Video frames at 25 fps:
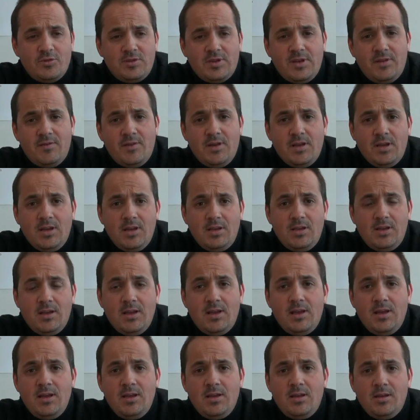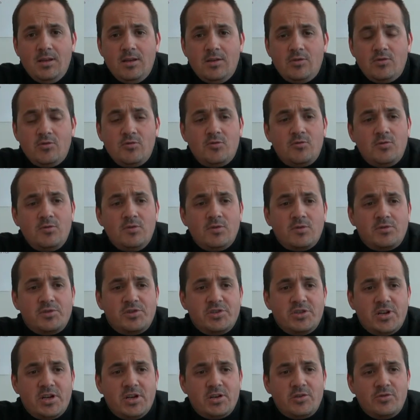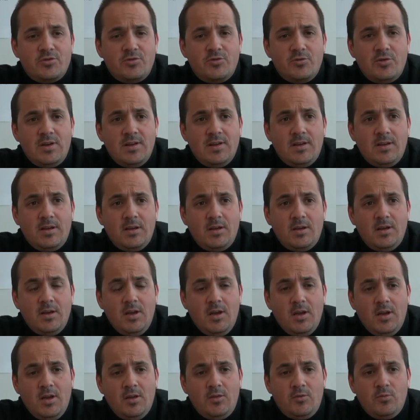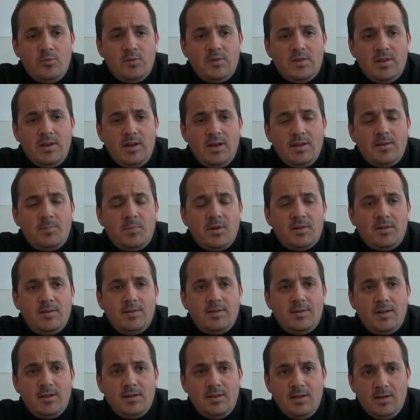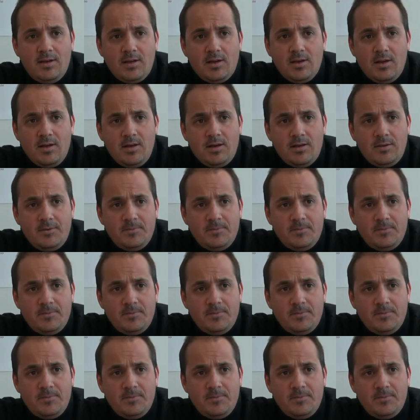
travaille à Game et je suis en charge de tout ce qui est l'expertise technique à Game.